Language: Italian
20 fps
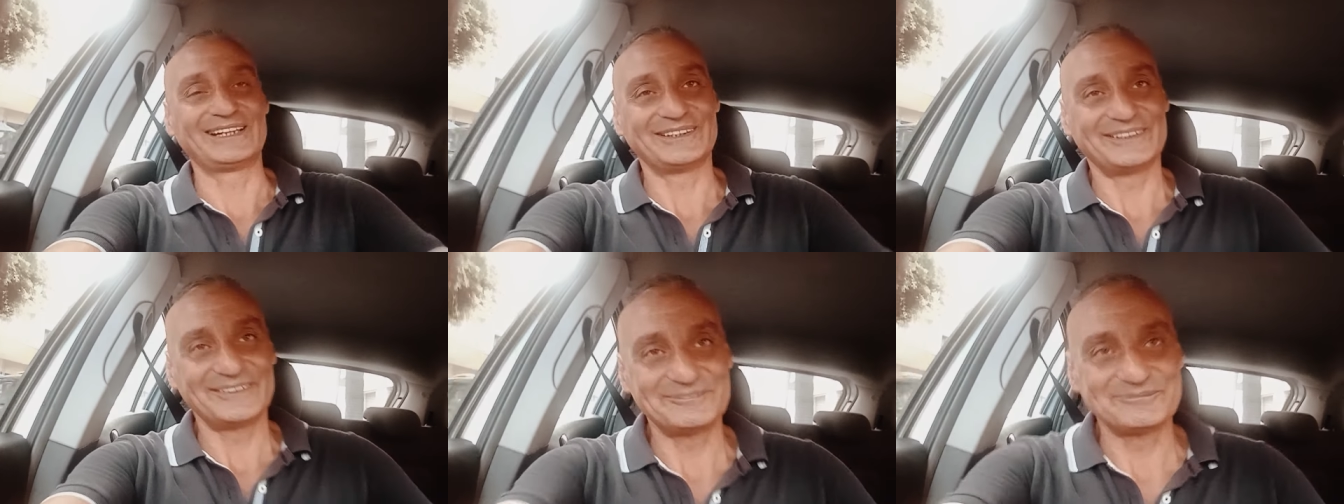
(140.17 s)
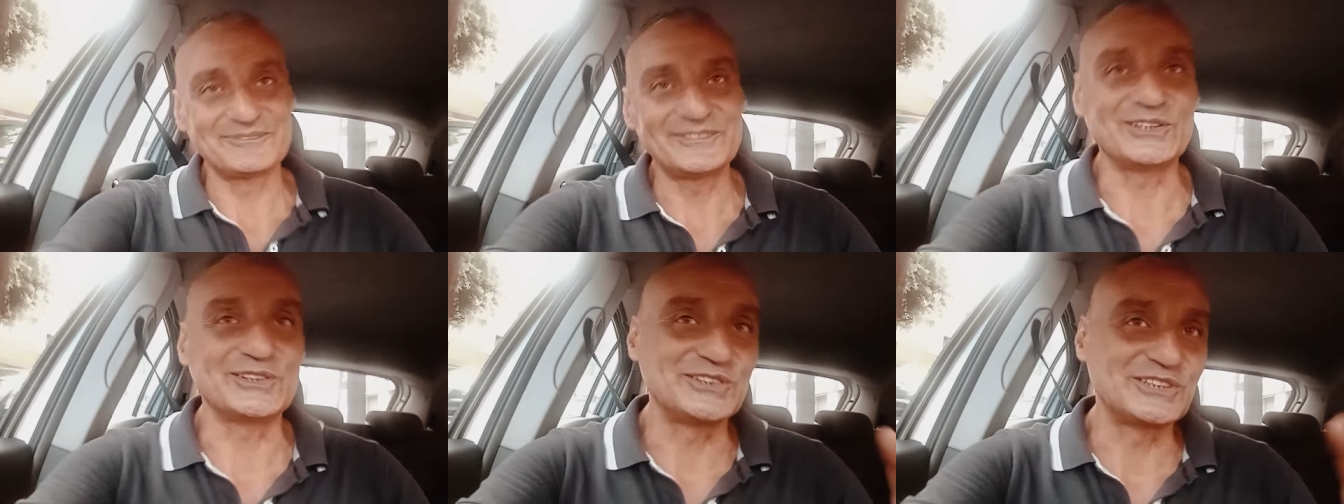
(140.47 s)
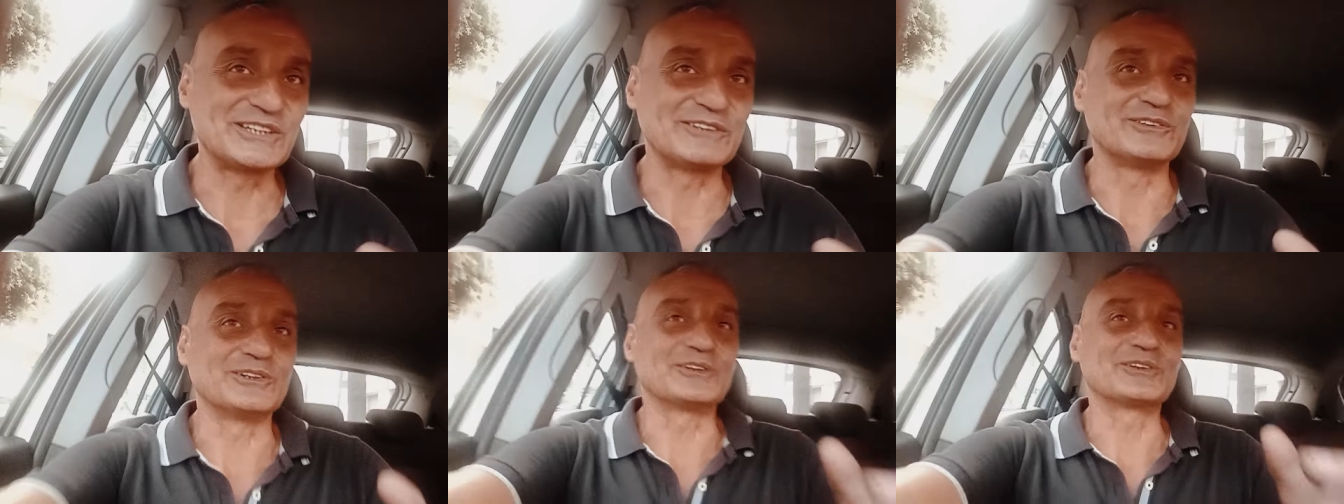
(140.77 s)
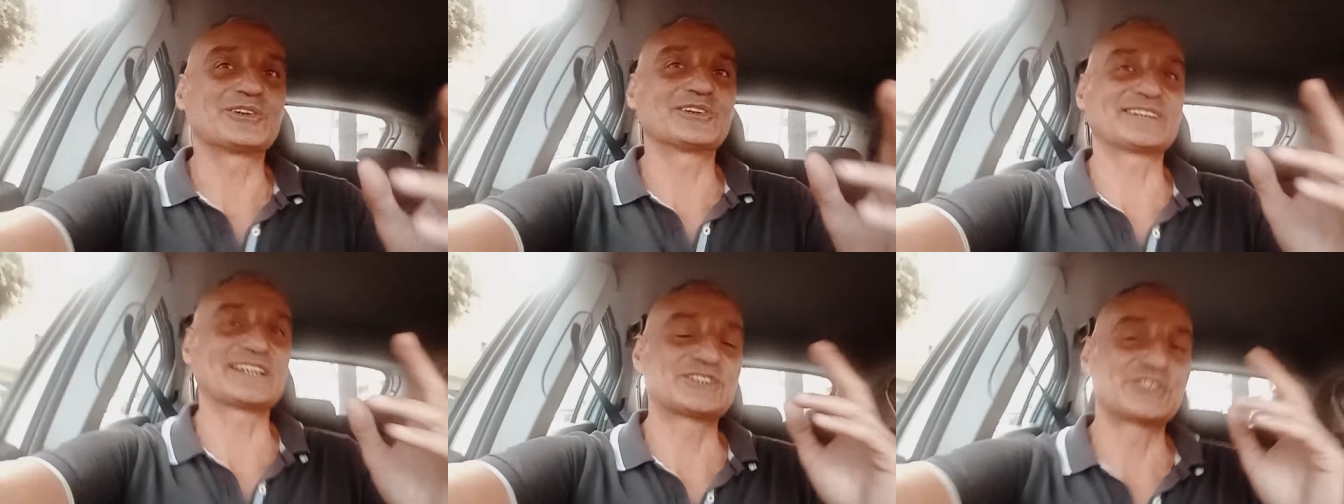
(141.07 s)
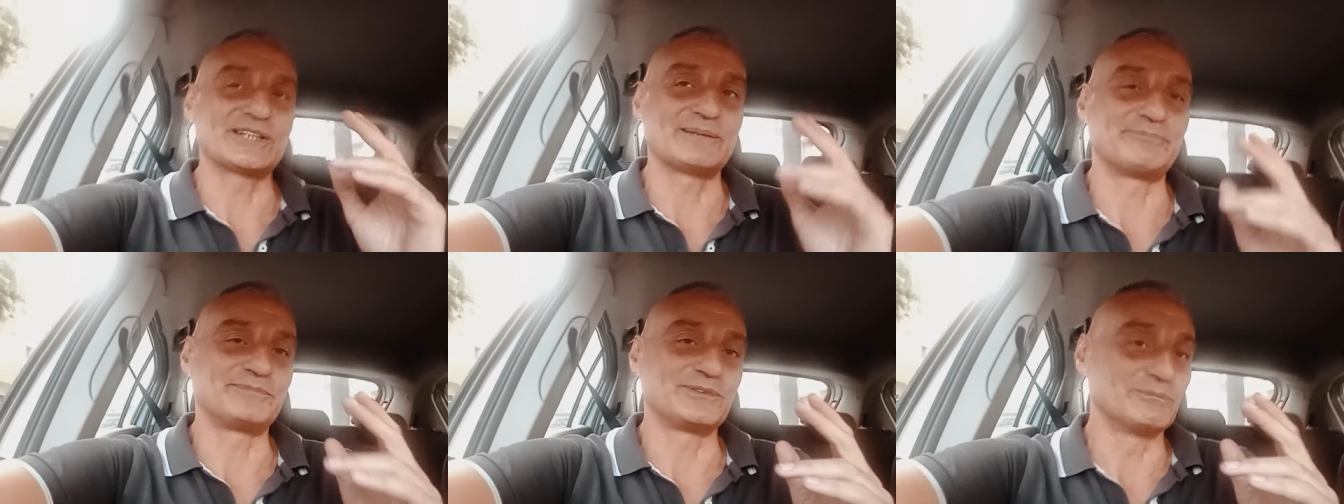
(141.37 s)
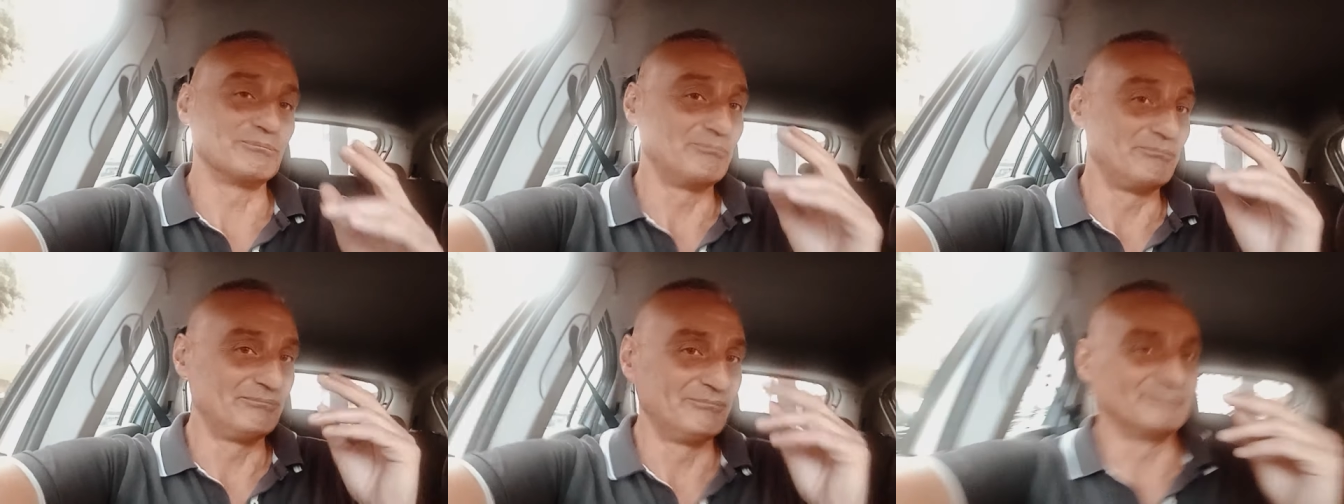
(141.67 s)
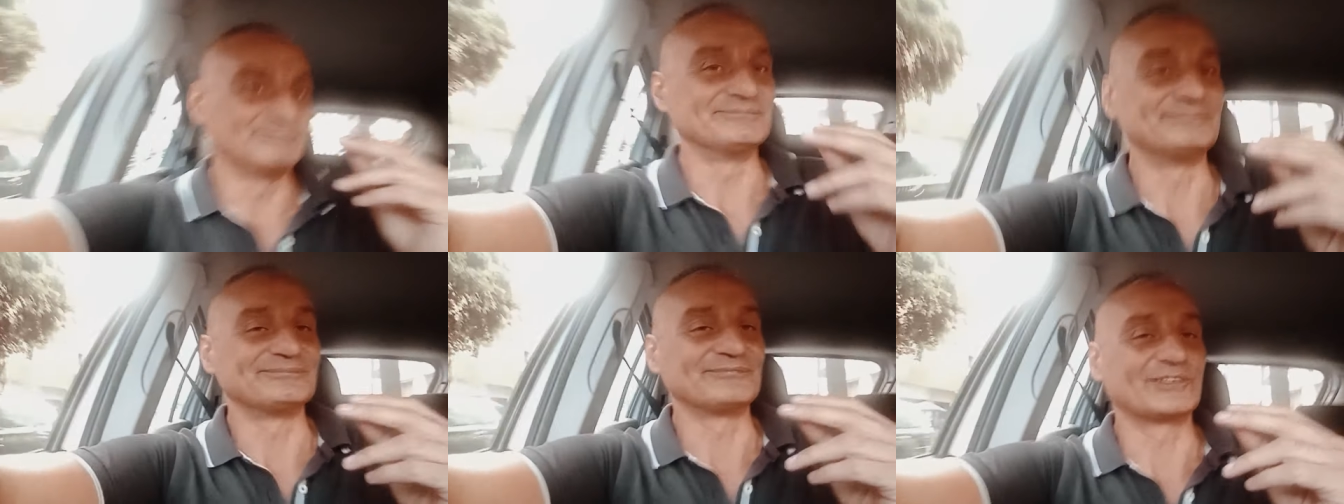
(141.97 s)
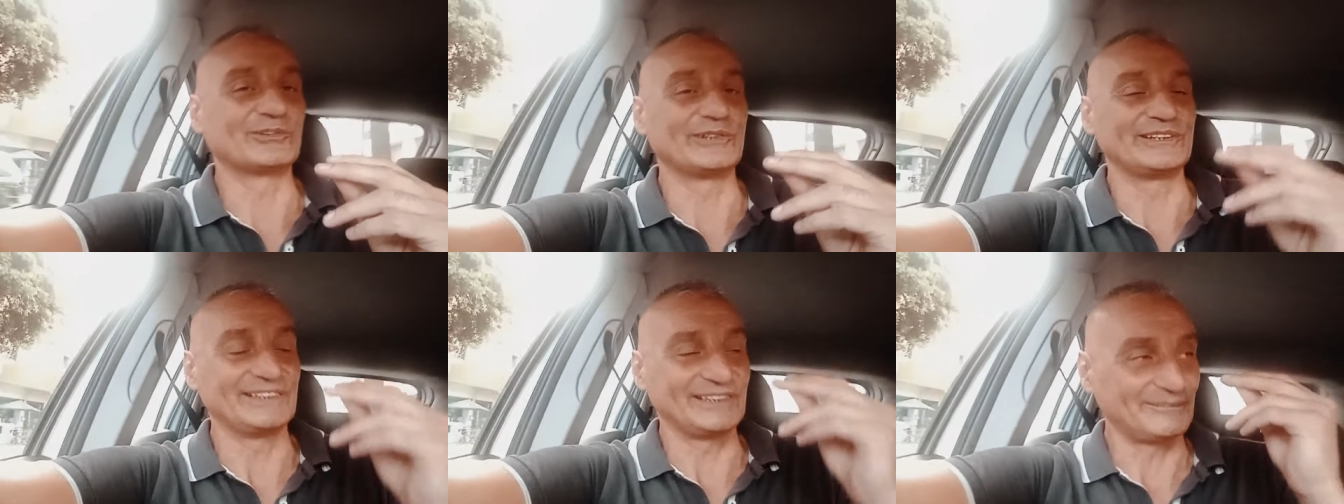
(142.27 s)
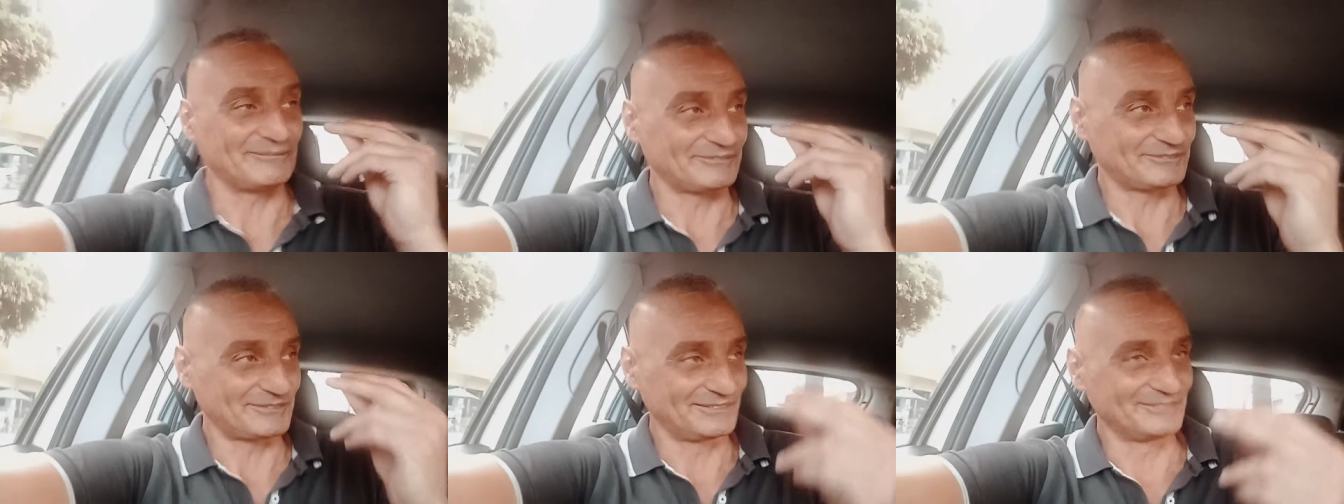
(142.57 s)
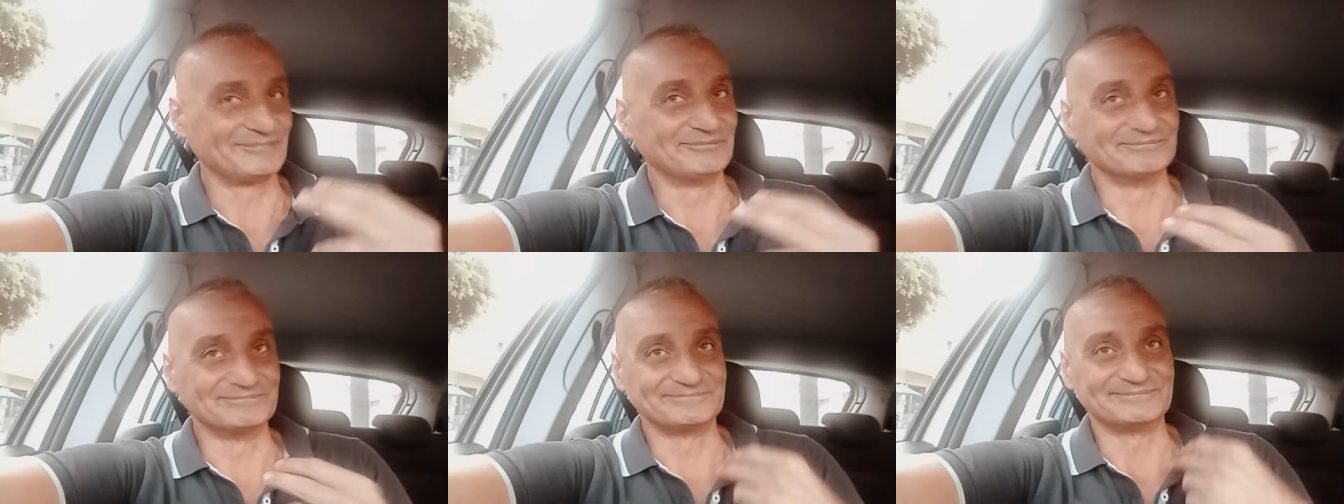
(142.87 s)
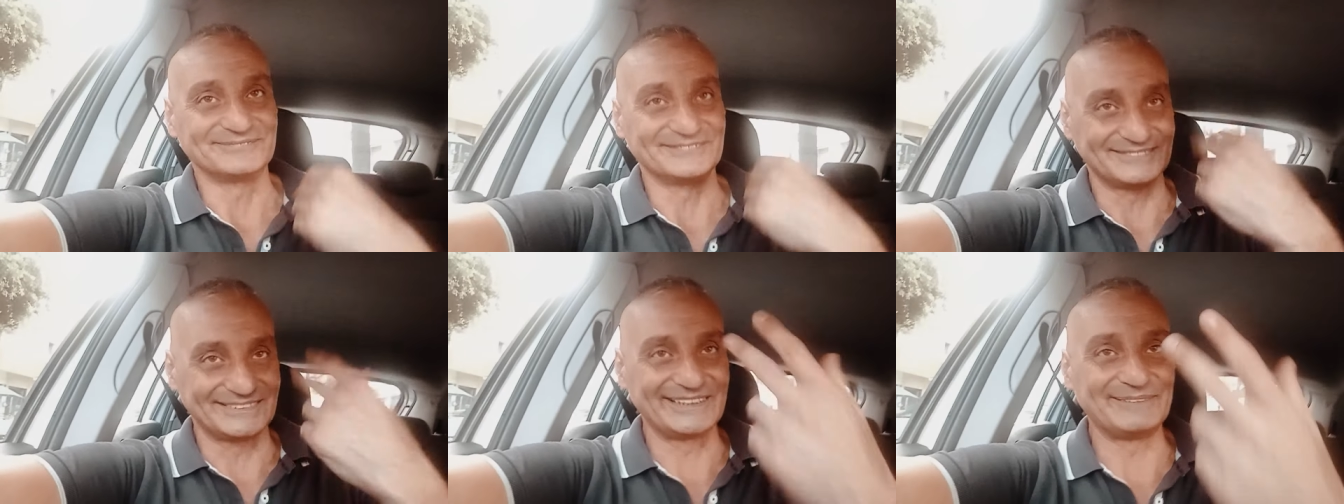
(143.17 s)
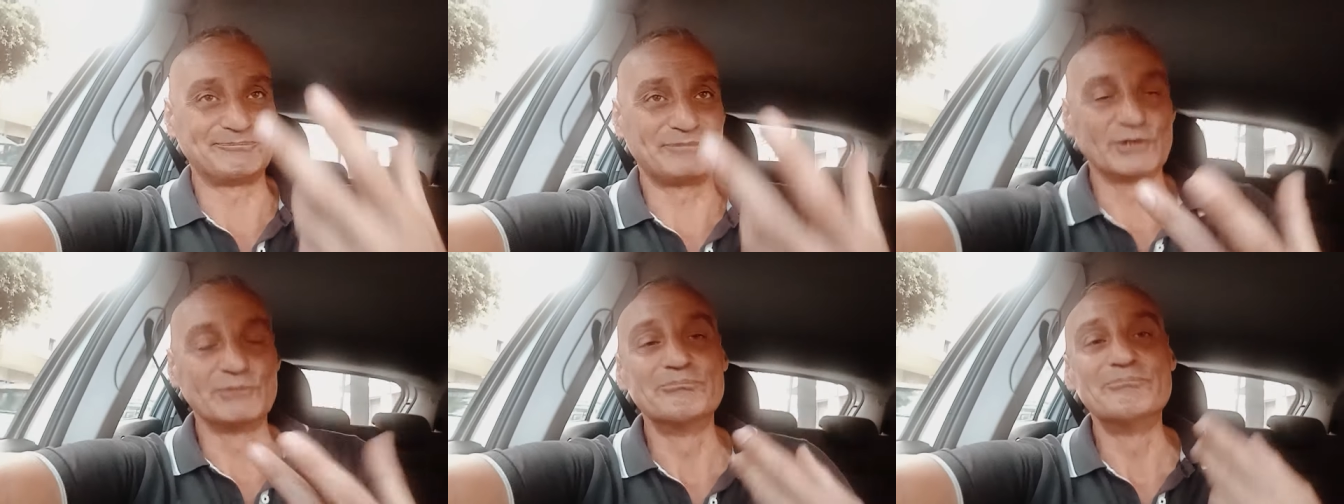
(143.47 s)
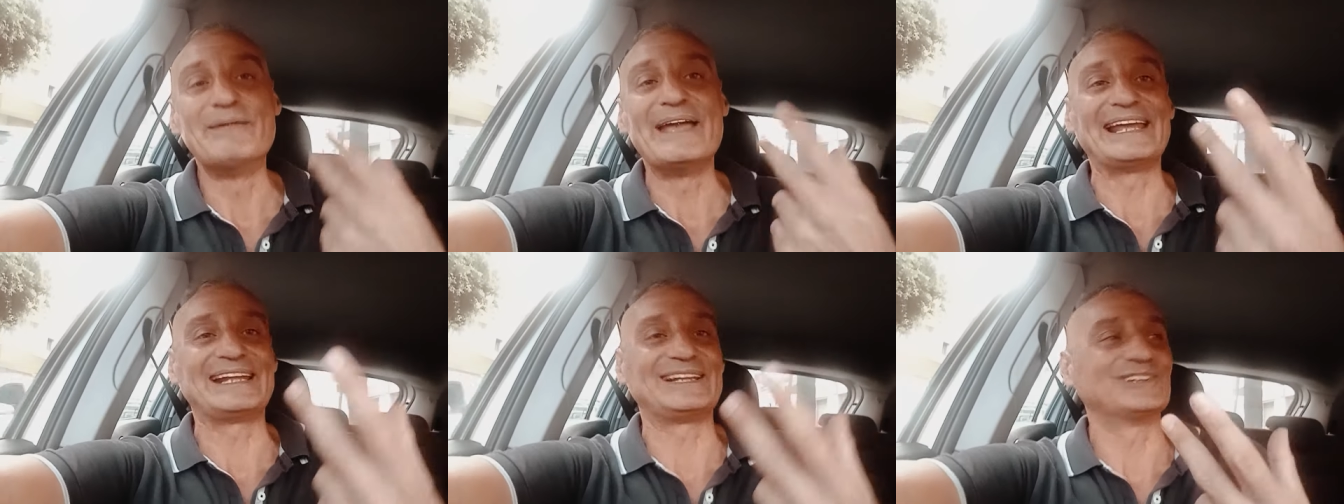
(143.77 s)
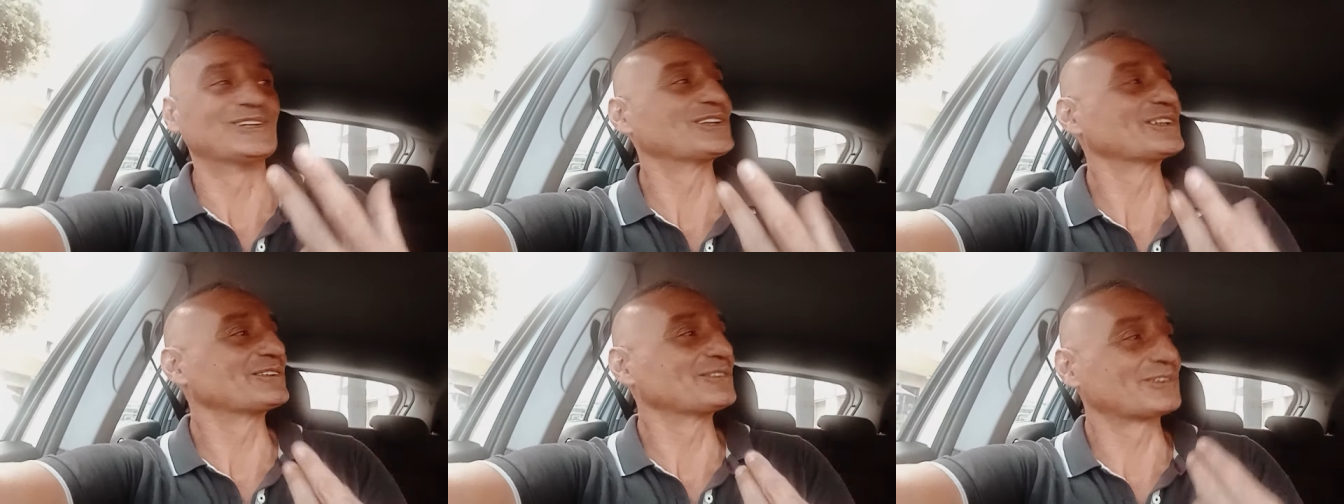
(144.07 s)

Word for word: ehm, io dicevo, cosa c'è più, mm, quindi, mm, di più bello,